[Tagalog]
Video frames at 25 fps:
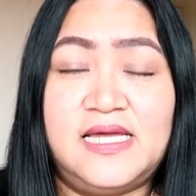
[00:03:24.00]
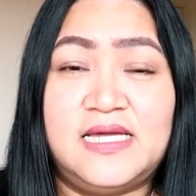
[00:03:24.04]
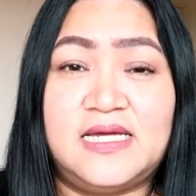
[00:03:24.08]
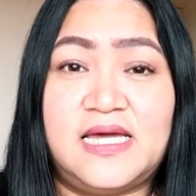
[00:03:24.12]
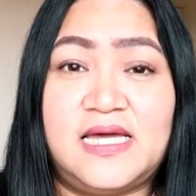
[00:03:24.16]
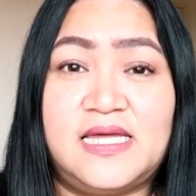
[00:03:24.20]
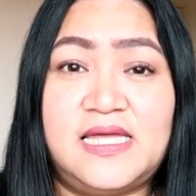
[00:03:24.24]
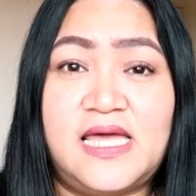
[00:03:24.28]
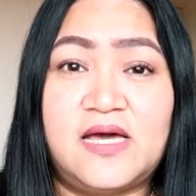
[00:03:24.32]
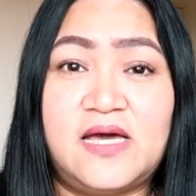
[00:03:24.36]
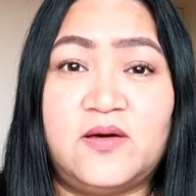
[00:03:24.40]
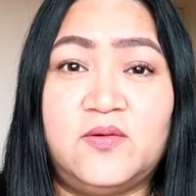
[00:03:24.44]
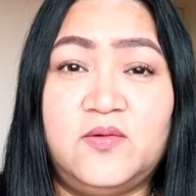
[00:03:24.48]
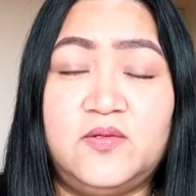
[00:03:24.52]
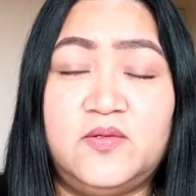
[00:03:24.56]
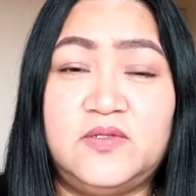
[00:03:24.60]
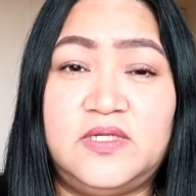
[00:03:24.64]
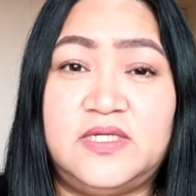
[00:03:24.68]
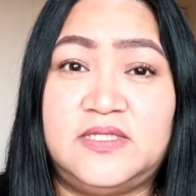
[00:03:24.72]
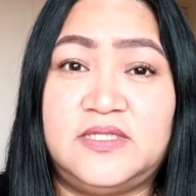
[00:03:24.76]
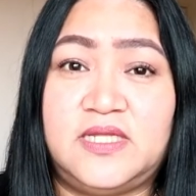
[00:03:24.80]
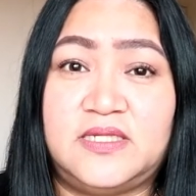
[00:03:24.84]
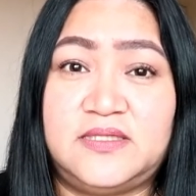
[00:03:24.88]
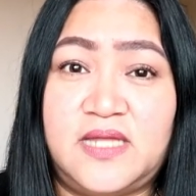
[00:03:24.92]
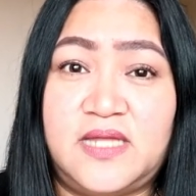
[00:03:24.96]
Kaya kung
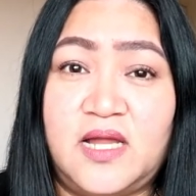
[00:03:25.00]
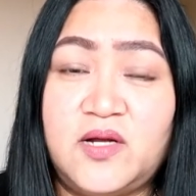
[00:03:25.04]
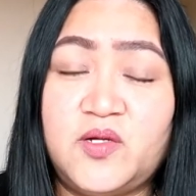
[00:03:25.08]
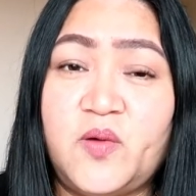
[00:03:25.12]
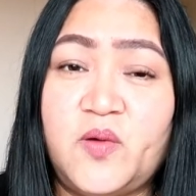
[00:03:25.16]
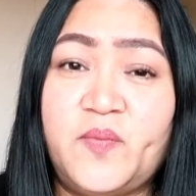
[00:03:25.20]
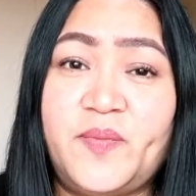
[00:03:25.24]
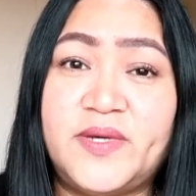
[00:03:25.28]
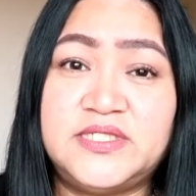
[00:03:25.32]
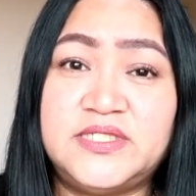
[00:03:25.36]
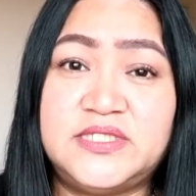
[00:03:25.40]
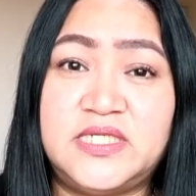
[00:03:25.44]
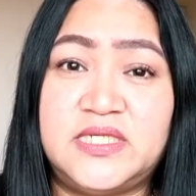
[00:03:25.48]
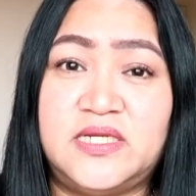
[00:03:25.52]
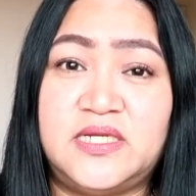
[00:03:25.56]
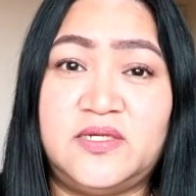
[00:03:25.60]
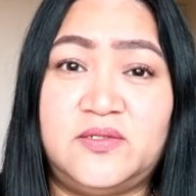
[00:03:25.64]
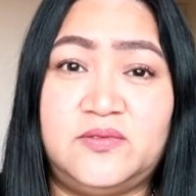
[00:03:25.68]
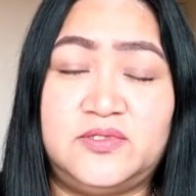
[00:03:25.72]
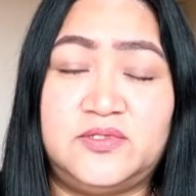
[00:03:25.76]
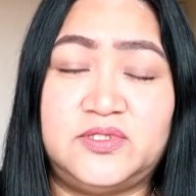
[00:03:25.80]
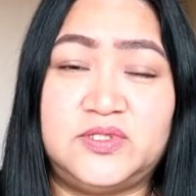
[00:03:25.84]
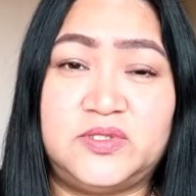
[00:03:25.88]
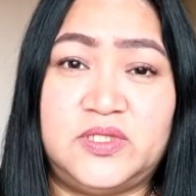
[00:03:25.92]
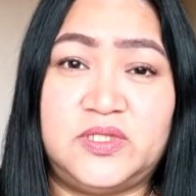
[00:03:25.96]
i-dark ko pa siya
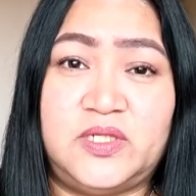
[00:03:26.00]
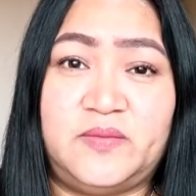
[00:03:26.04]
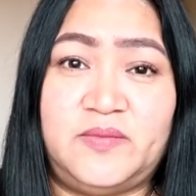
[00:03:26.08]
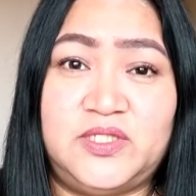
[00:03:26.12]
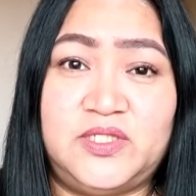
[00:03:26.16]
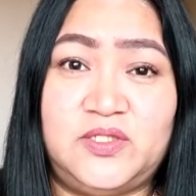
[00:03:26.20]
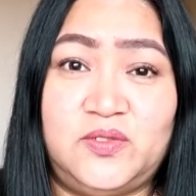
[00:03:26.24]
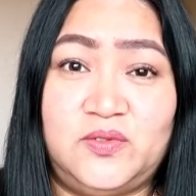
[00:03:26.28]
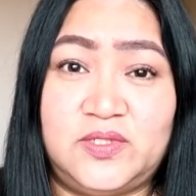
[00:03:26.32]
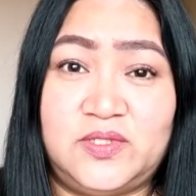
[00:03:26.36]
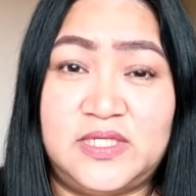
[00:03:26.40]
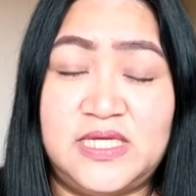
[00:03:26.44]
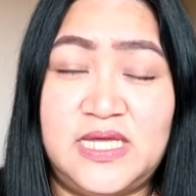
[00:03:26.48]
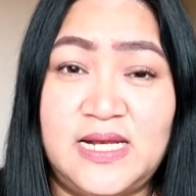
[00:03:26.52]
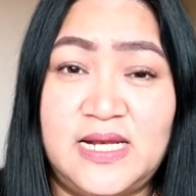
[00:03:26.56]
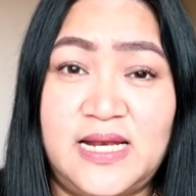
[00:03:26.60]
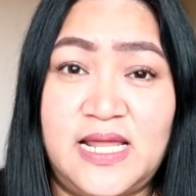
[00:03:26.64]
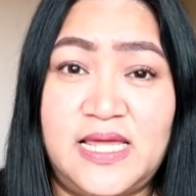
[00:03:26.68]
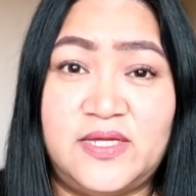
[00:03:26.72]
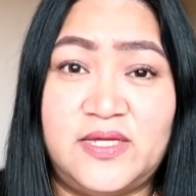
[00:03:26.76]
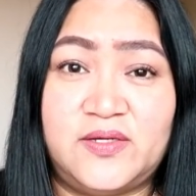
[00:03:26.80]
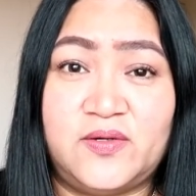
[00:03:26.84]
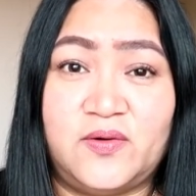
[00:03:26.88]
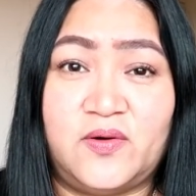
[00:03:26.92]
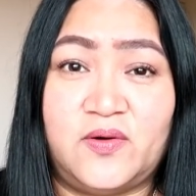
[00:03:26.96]
ng husto naman yung
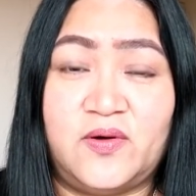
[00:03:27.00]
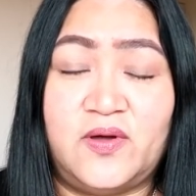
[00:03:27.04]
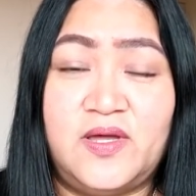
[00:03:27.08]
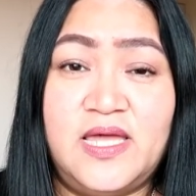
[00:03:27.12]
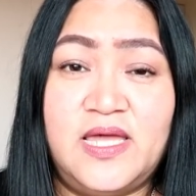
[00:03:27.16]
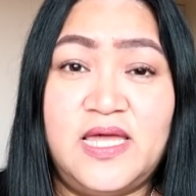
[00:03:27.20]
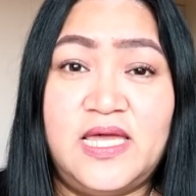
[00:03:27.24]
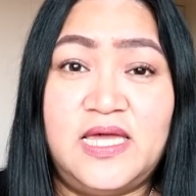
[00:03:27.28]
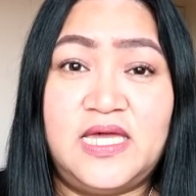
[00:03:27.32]
kilay ko,